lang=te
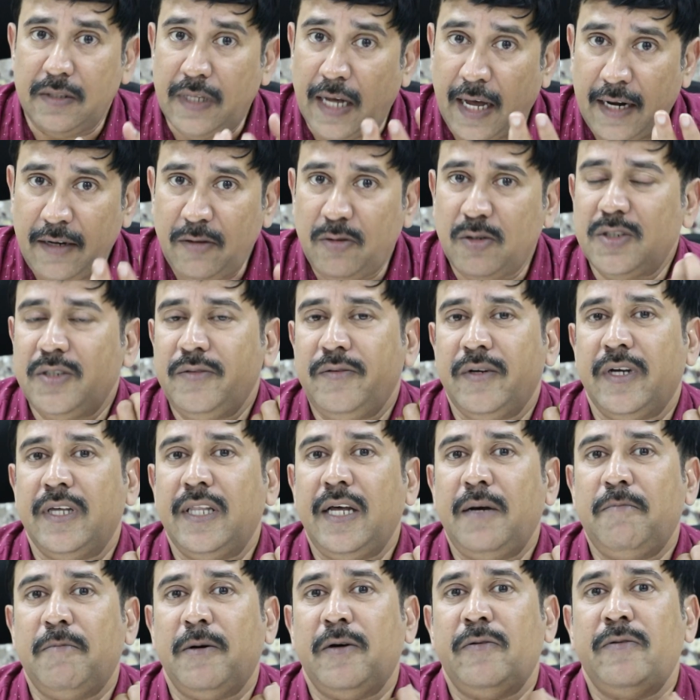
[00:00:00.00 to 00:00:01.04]
దానికోసమే
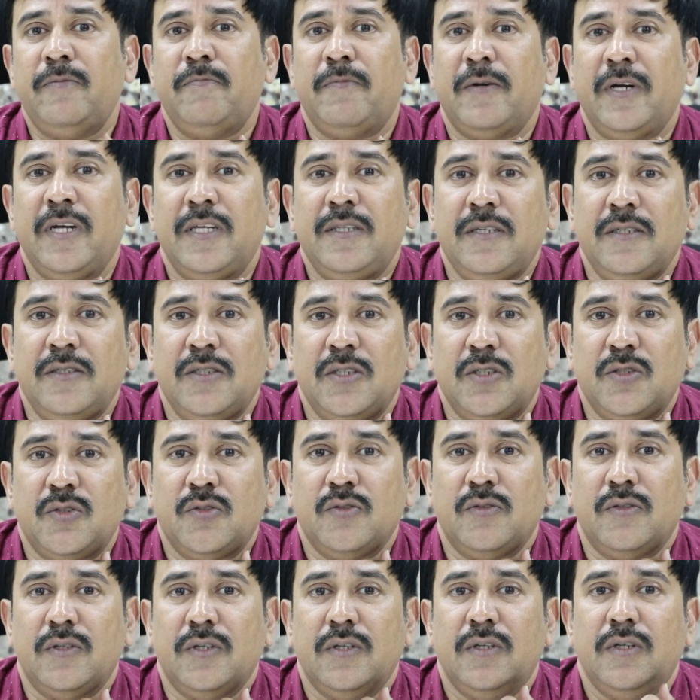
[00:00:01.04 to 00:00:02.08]
కదా పవన్ ప్రయత్నం
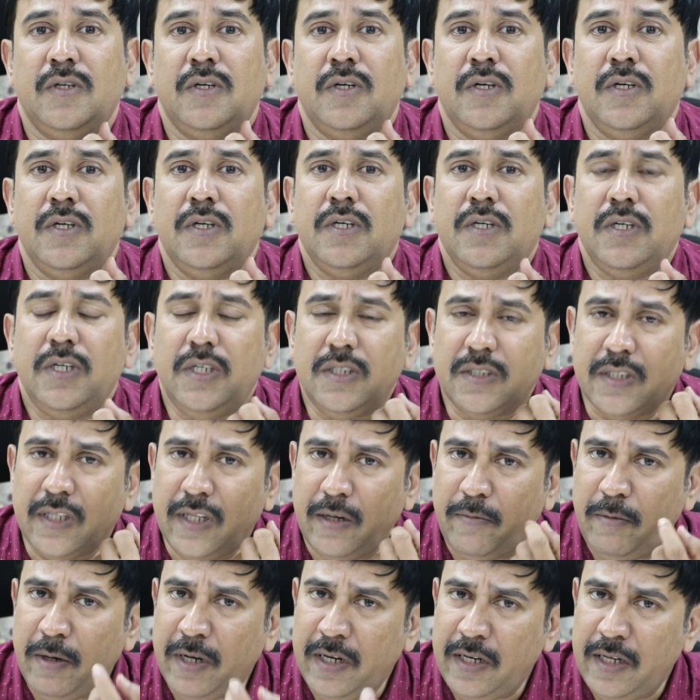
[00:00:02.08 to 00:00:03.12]
చేస్తుంది ఈ
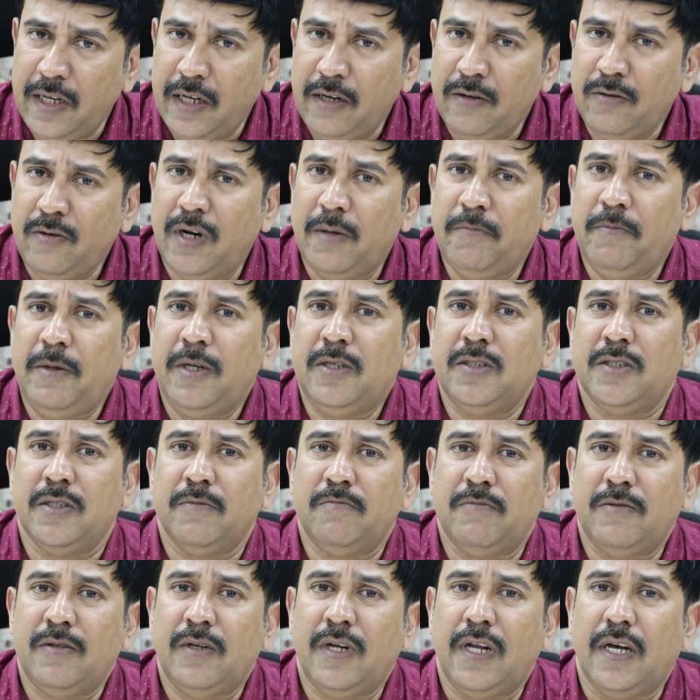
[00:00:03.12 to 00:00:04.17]
సందర్భంగా నేను కూడా మీకు
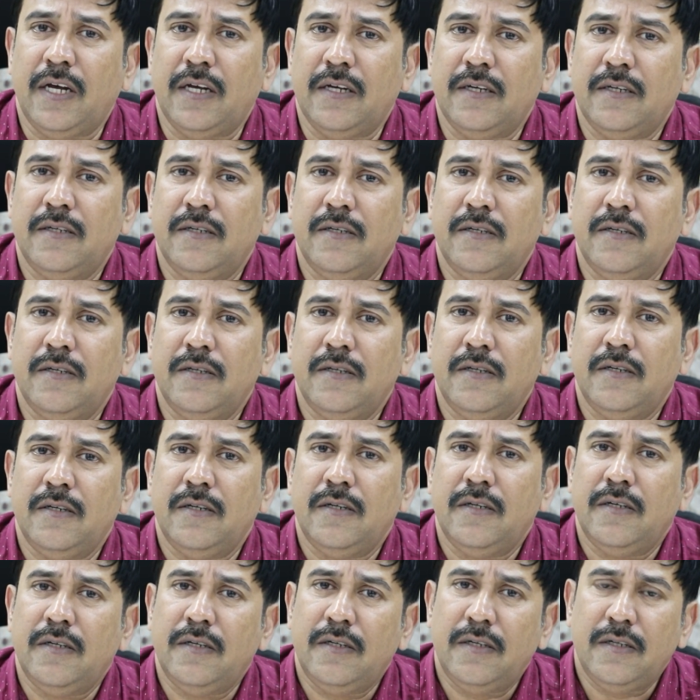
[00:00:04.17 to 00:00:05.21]
చెప్తున్నా
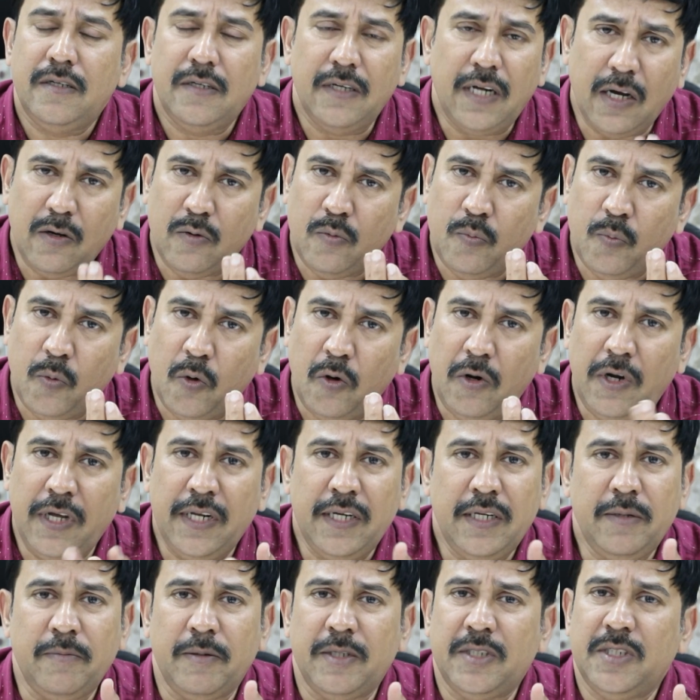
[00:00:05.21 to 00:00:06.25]
నాకు బోల్డ్
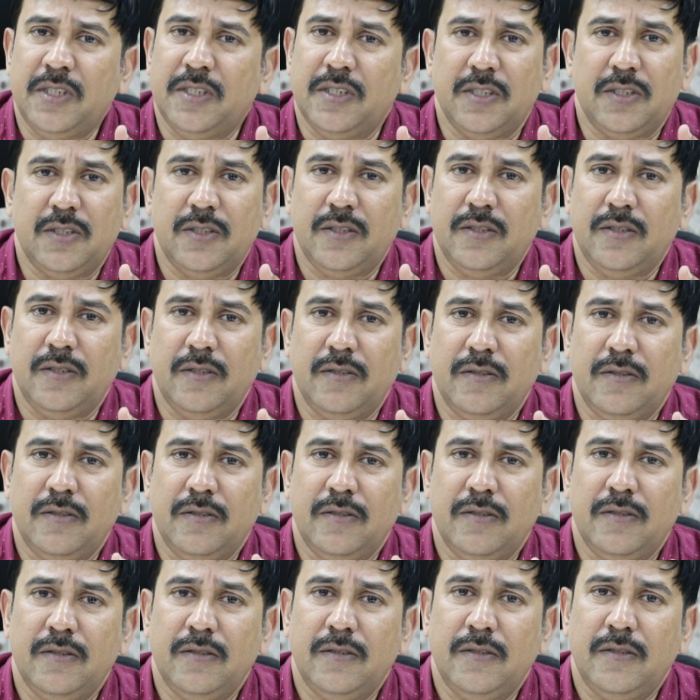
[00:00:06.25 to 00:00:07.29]
అని మెసేజెస్
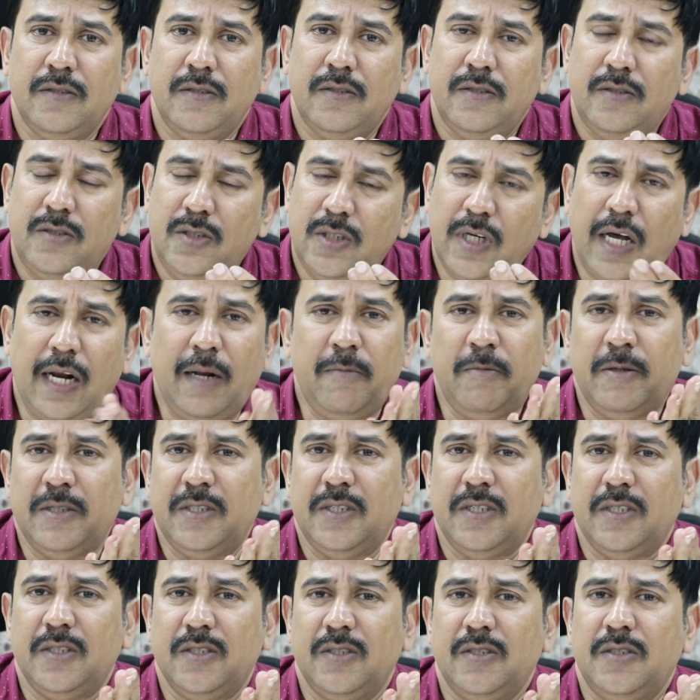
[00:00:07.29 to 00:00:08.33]
చాలా
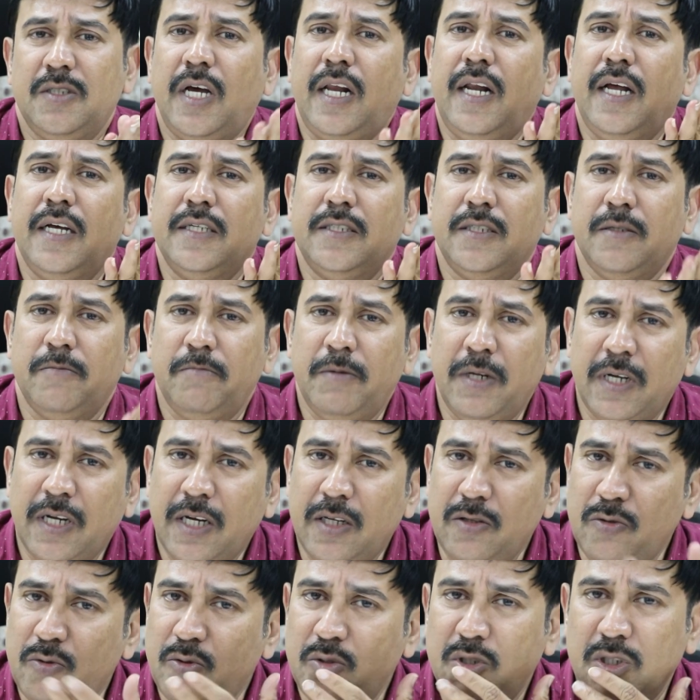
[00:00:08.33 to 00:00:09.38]
మెసేజెస్ చాలా
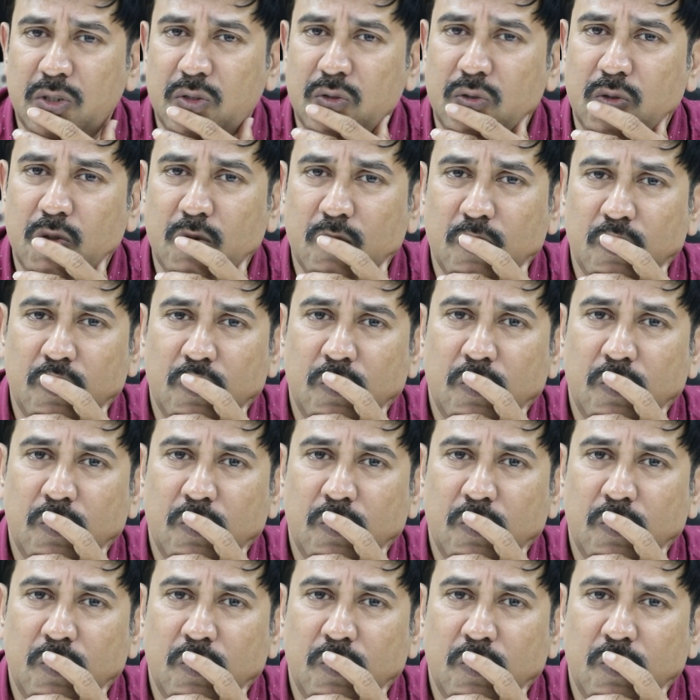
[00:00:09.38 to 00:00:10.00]
అసభ్యంగా దూషిస్తూ